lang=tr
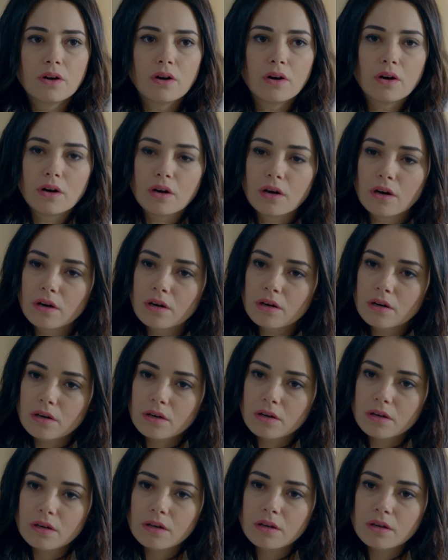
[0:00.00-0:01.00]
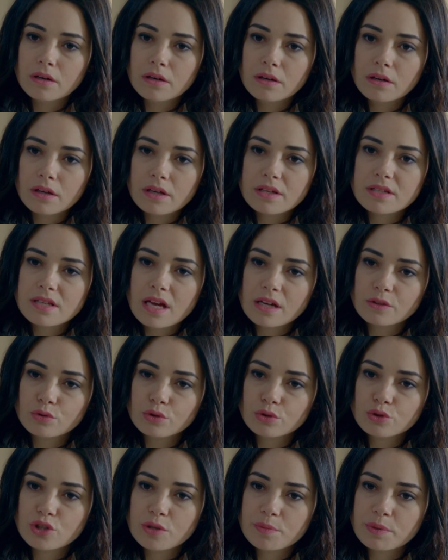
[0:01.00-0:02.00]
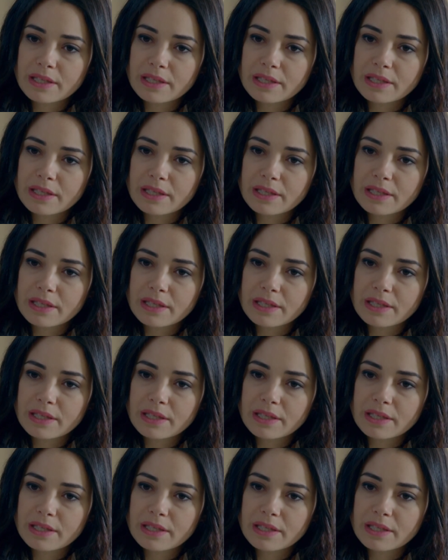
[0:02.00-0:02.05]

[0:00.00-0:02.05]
Aa, e sen Türkçe